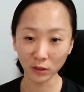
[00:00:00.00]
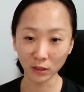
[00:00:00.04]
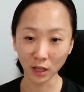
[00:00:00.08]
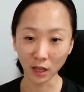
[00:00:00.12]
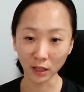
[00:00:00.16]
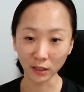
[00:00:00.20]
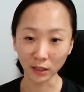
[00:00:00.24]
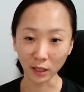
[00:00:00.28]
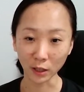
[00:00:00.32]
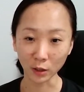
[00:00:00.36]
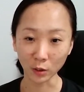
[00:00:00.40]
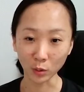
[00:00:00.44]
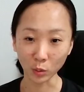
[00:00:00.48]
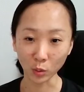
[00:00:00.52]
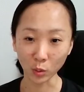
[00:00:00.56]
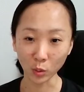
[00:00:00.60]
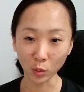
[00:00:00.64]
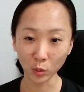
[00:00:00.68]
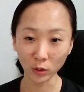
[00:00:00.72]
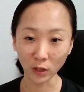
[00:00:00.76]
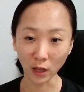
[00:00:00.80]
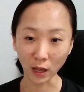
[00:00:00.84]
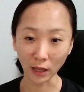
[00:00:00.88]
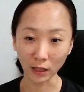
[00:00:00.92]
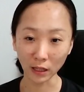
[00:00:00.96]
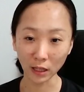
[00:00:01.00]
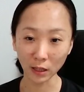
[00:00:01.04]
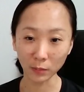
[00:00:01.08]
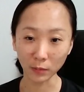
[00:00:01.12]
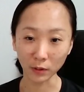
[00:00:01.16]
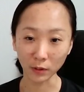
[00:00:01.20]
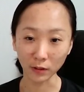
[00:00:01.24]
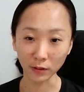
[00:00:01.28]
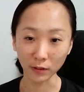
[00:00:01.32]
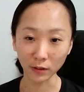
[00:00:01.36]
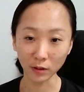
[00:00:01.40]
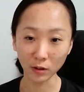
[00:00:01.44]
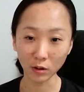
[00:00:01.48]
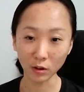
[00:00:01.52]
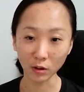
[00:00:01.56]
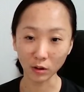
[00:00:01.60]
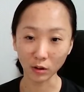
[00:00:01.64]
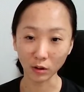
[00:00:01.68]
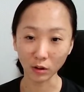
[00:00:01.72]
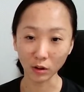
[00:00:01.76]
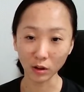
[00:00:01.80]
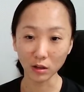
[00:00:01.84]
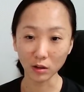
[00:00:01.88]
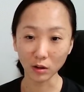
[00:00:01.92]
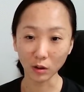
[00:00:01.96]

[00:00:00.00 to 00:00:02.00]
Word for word: 다 내놓고 다니면서